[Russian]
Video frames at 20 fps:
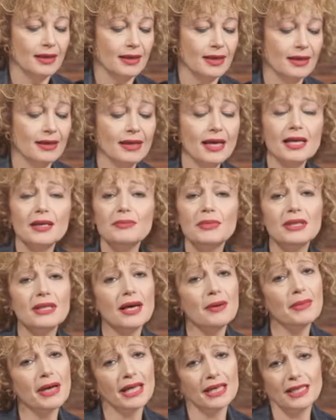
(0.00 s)
Ах, как
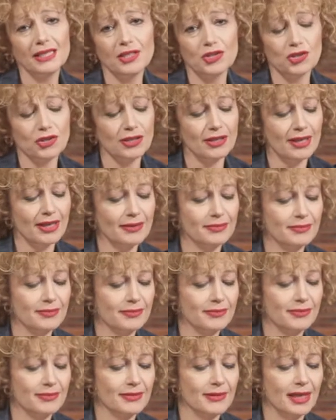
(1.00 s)
мила моя княжна!
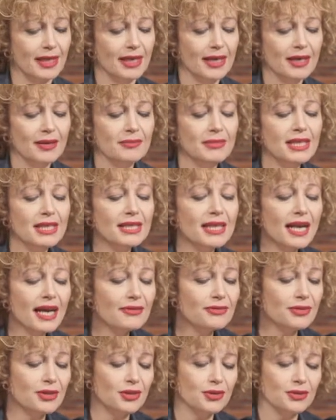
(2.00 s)
Мне
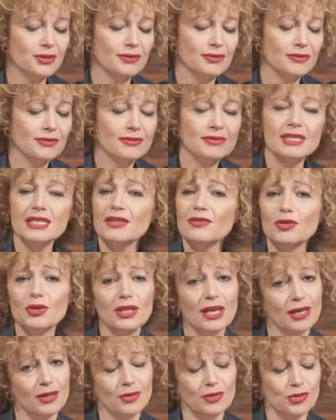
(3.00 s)
нрав ее всего
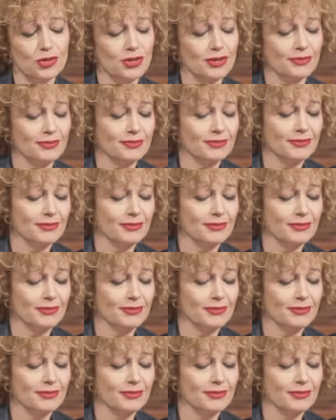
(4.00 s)
дороже.